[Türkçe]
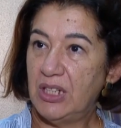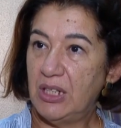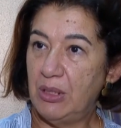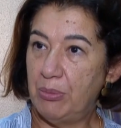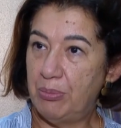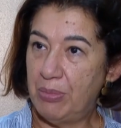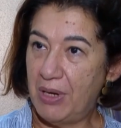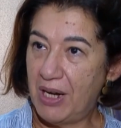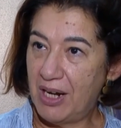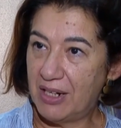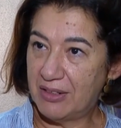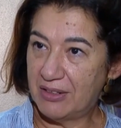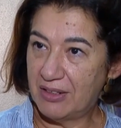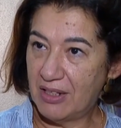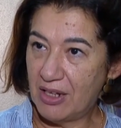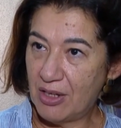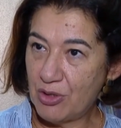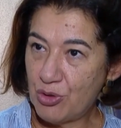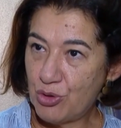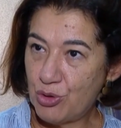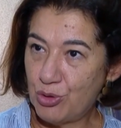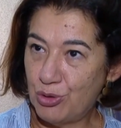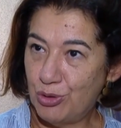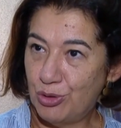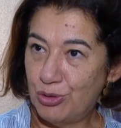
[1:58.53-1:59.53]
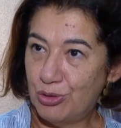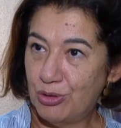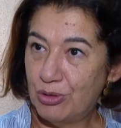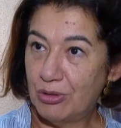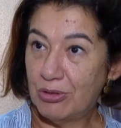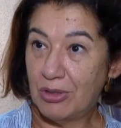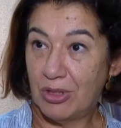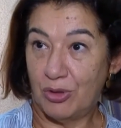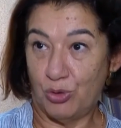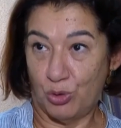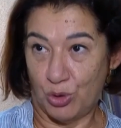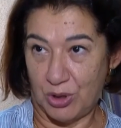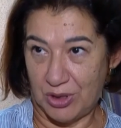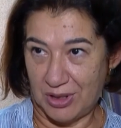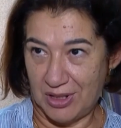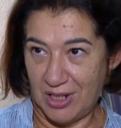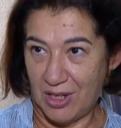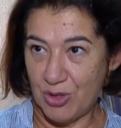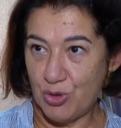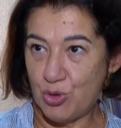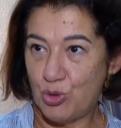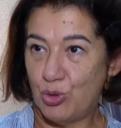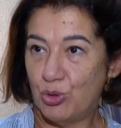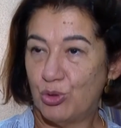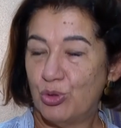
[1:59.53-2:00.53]
hipertansiyon, kon-
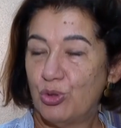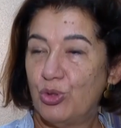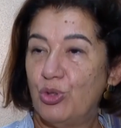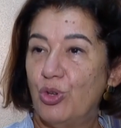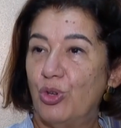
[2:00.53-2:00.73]
tansiyonun